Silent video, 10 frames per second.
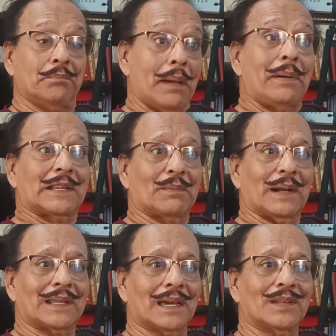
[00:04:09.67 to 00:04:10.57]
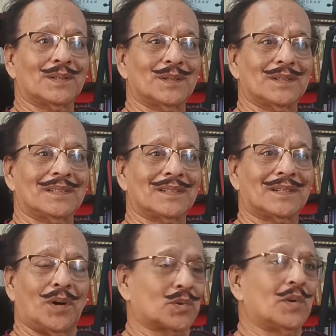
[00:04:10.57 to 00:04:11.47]
ব্যাপারটা পাল্টে গেল
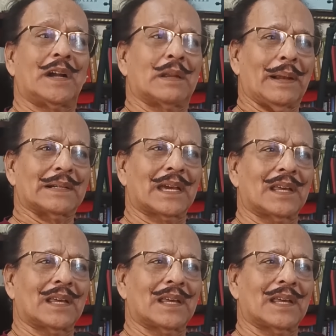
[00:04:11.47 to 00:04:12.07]
ঘটনাটা পাল্টে